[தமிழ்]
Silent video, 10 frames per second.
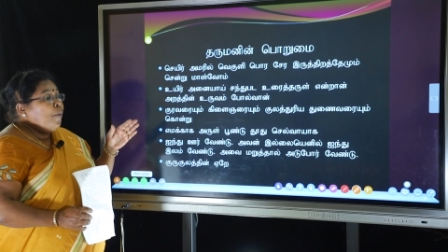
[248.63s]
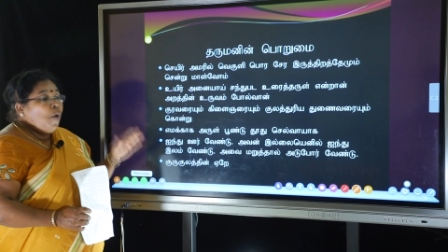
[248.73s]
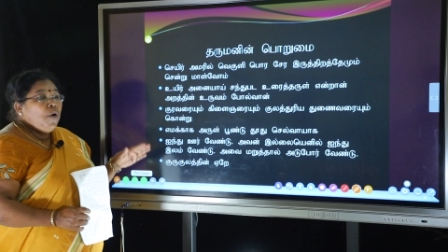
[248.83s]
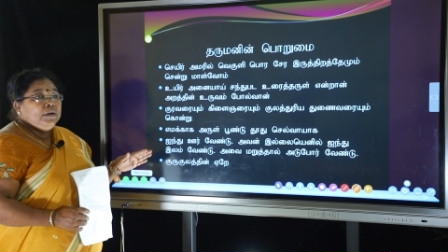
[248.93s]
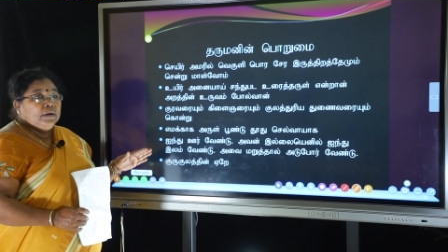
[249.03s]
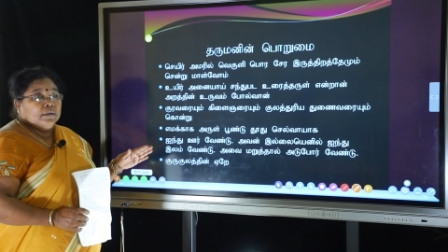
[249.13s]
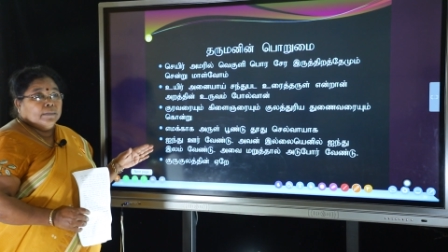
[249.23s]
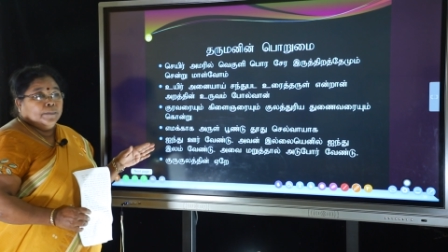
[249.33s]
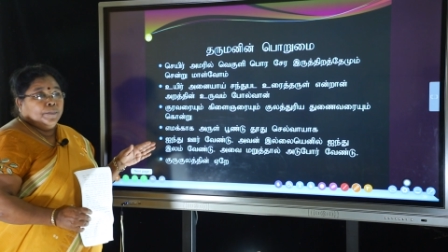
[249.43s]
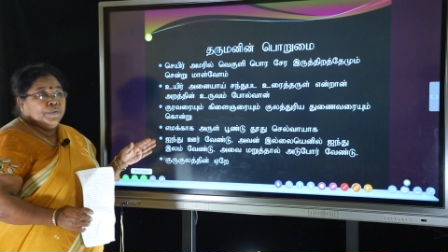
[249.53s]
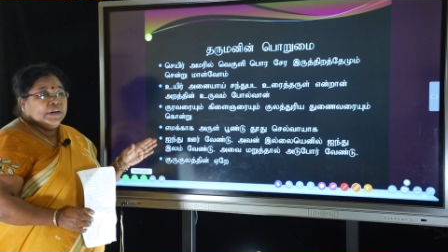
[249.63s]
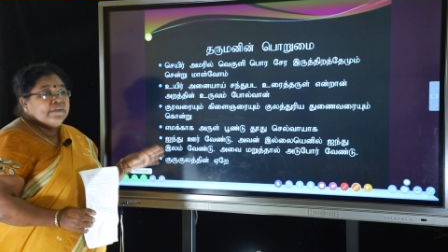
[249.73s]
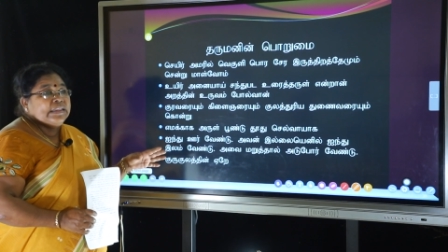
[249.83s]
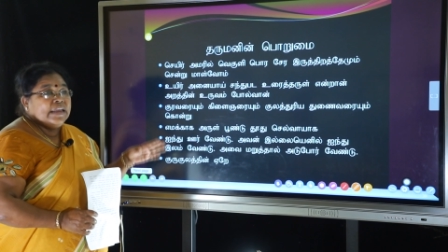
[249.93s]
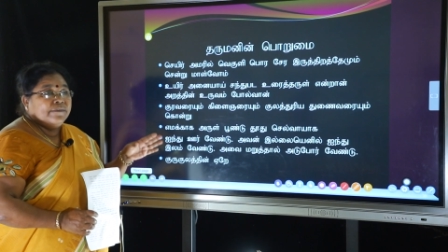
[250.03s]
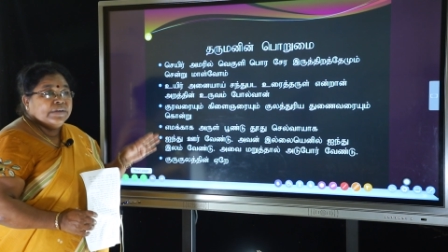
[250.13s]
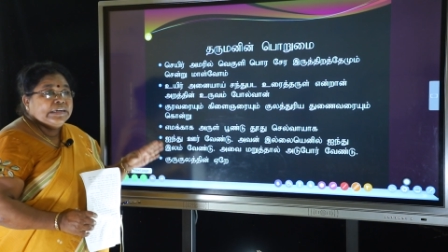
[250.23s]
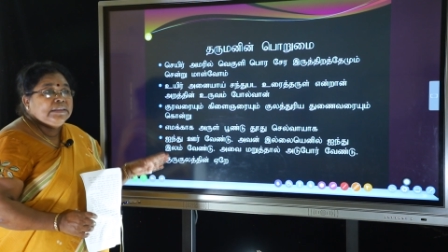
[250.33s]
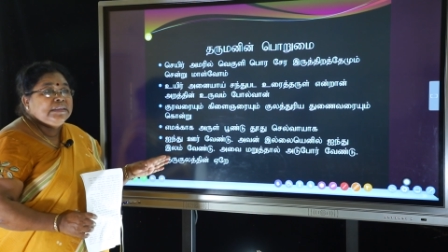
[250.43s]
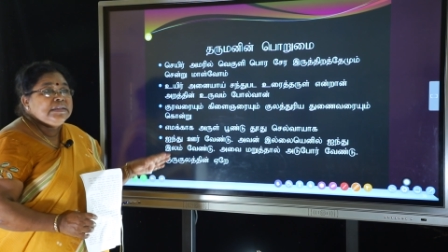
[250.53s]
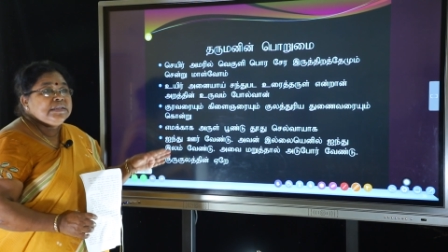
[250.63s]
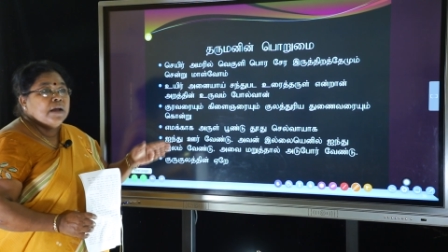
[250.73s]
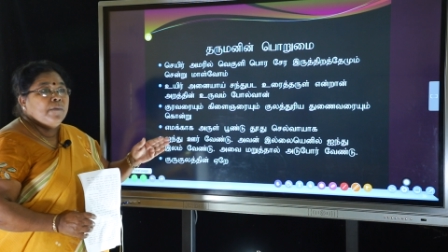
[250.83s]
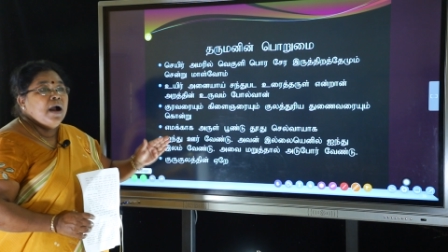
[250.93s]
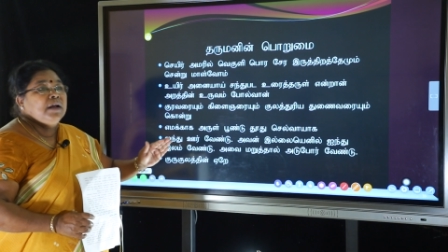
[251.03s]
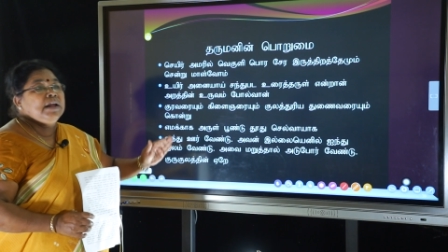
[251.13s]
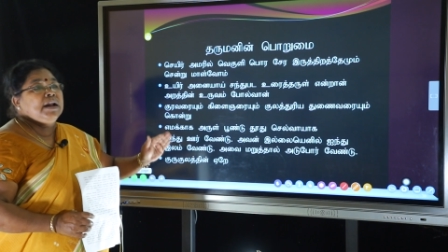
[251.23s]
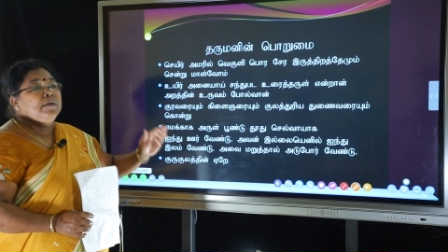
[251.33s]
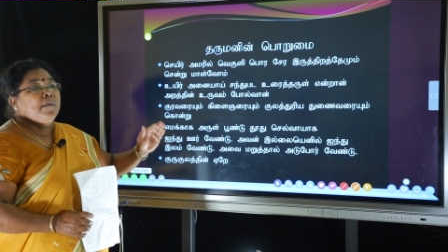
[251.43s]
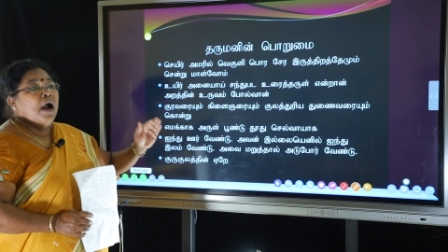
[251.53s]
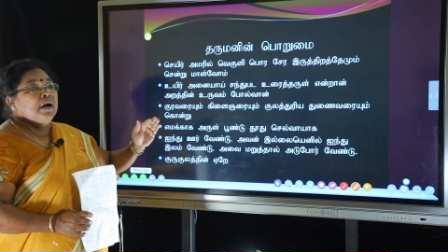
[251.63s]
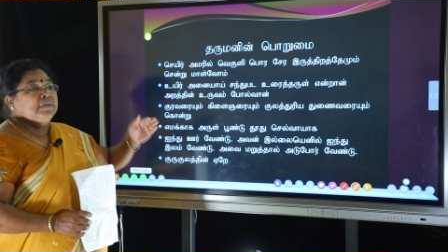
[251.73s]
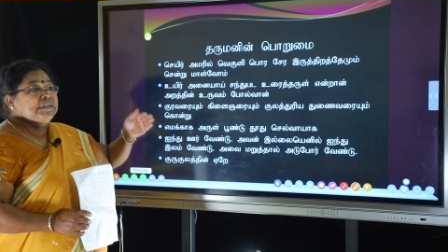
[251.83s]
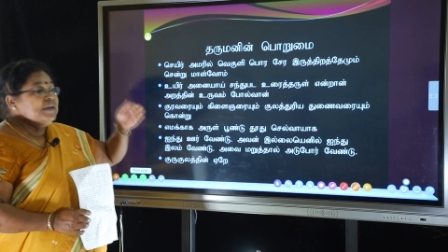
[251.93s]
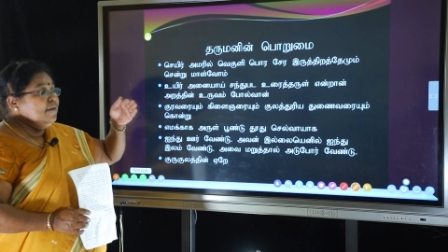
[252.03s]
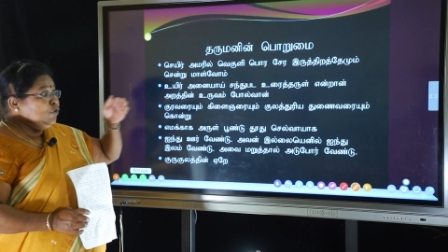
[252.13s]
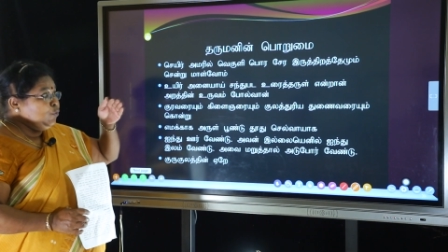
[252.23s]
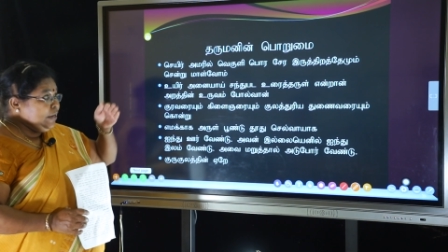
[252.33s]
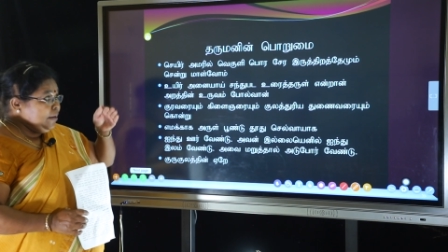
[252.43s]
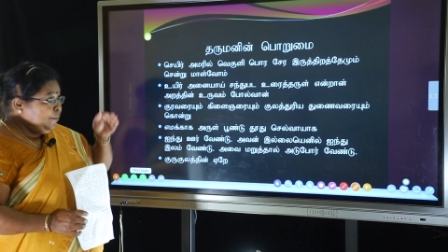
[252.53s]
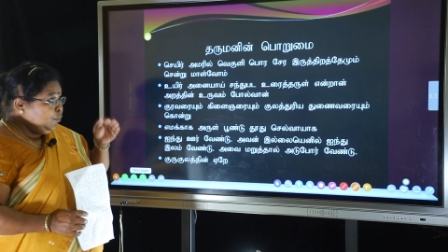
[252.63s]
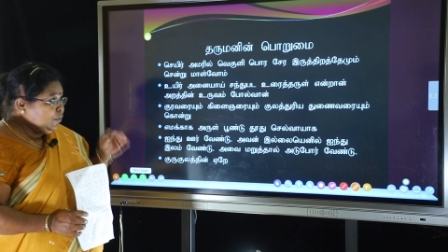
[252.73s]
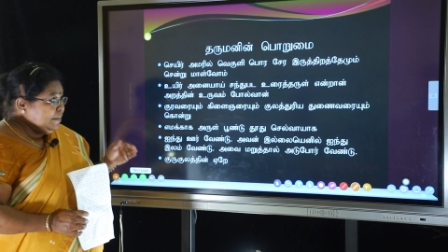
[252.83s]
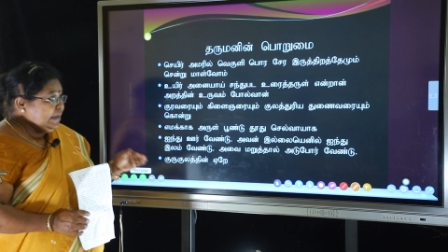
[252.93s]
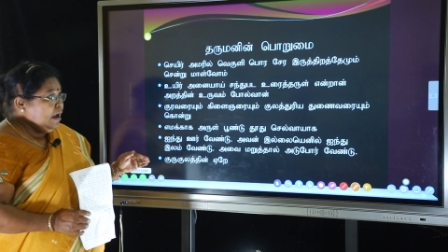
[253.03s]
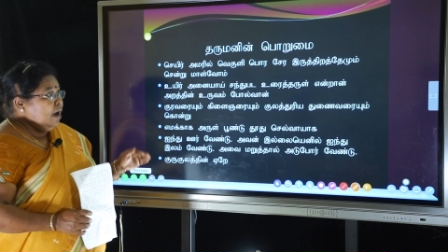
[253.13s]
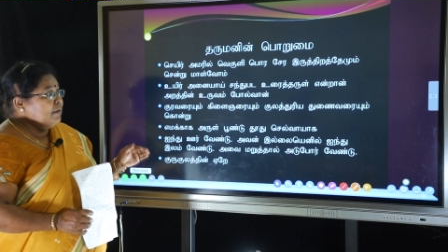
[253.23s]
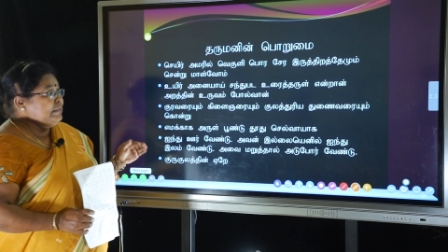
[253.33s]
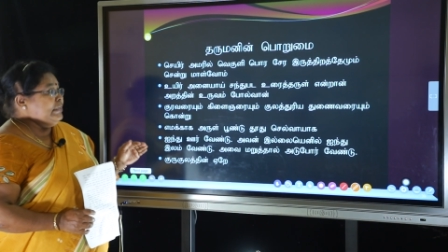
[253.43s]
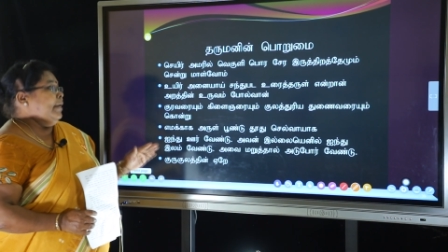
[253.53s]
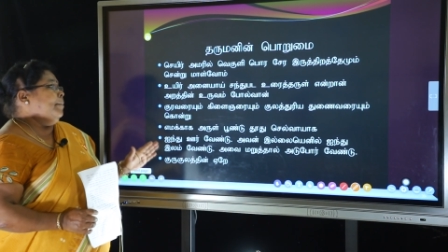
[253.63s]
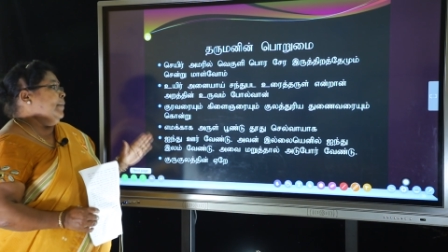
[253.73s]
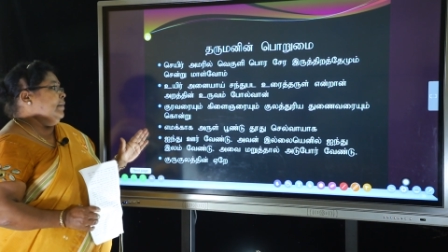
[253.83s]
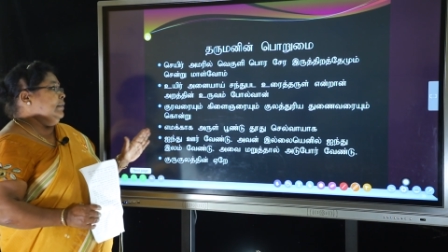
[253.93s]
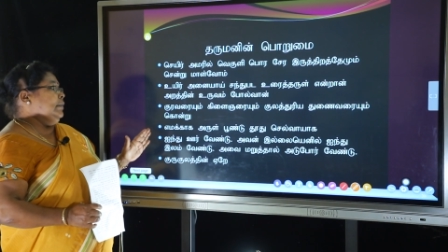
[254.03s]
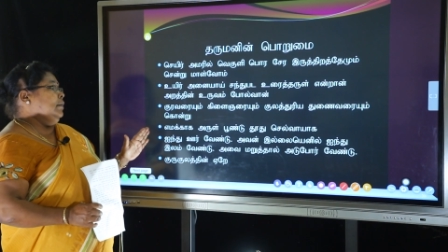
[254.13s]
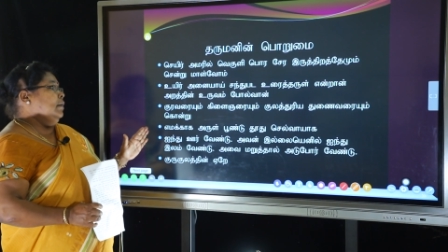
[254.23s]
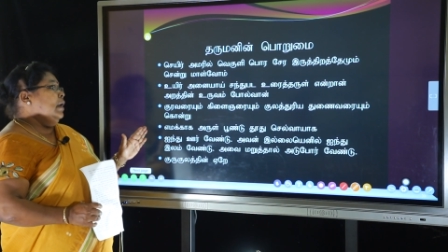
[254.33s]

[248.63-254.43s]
போர் புரிவதை விடுத்து சமாதானமாகுவது அவனுடைய பொறுமையாக செயற்படுவது